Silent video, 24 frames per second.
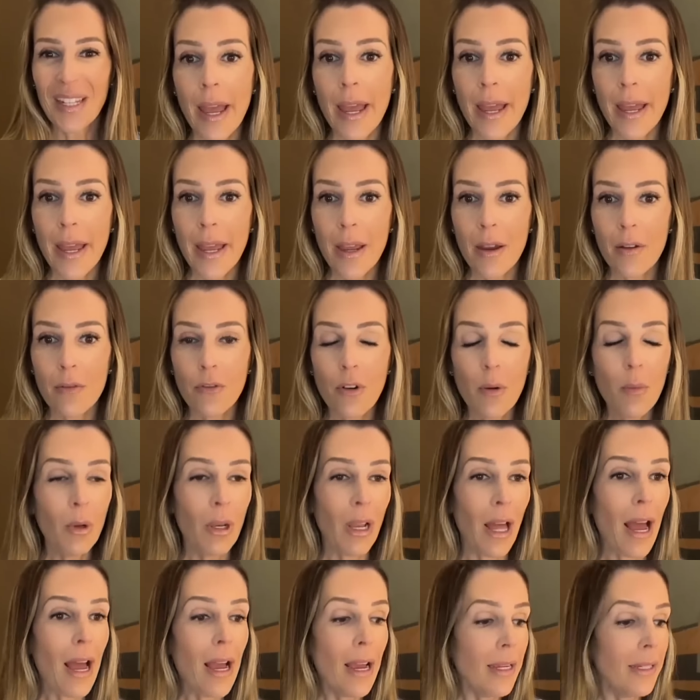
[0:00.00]
É, vamos
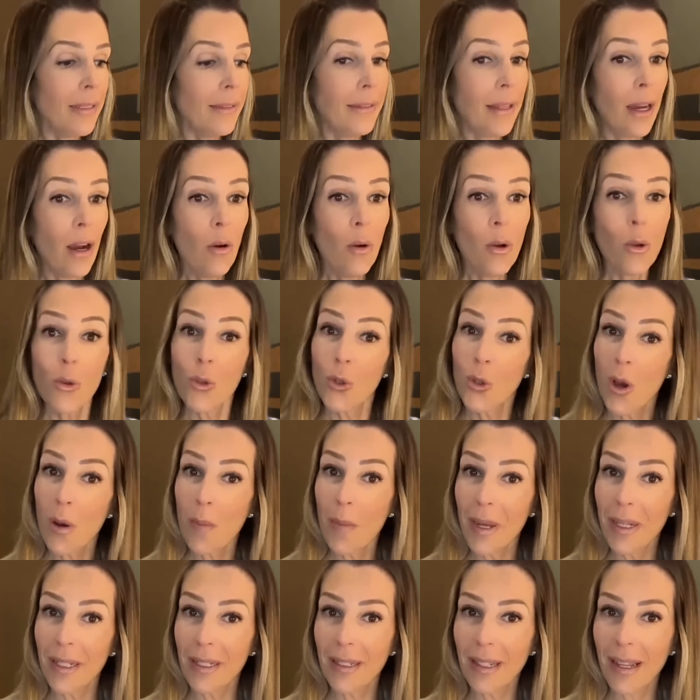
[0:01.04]
lá? Então, eu sou a
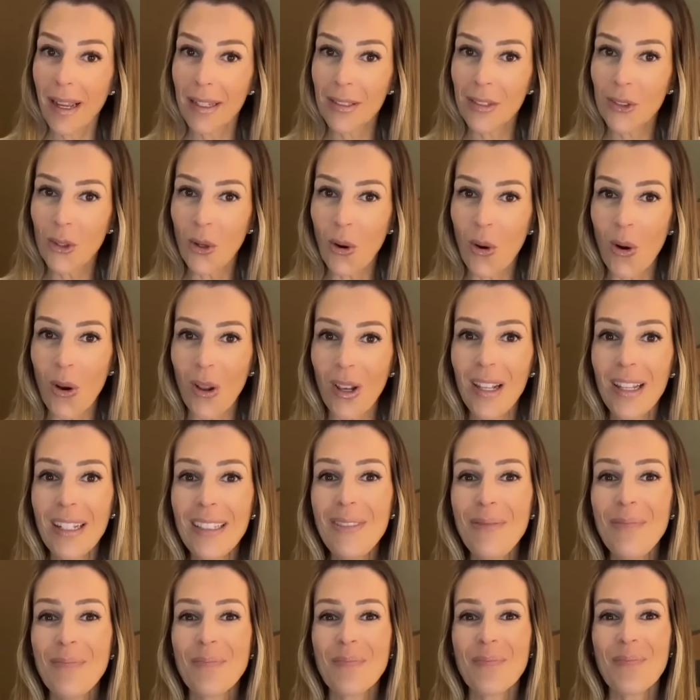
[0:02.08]
Marina
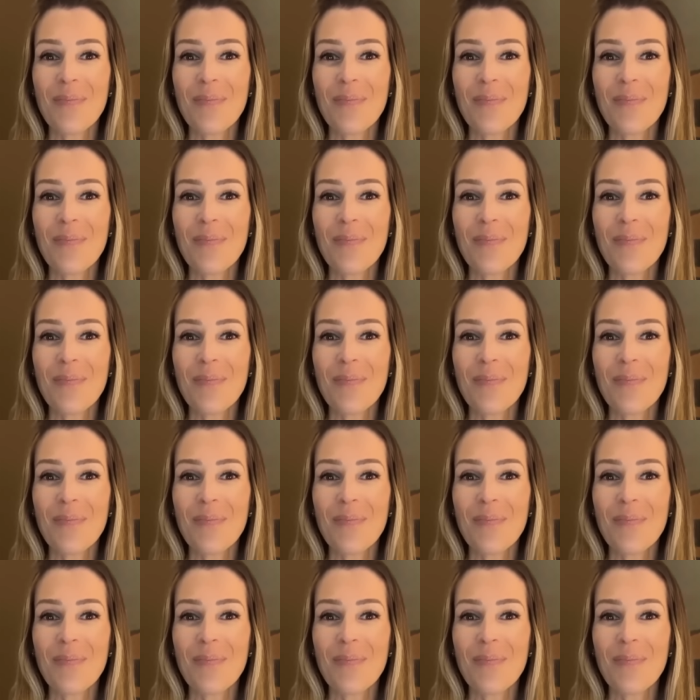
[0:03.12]
Gazola.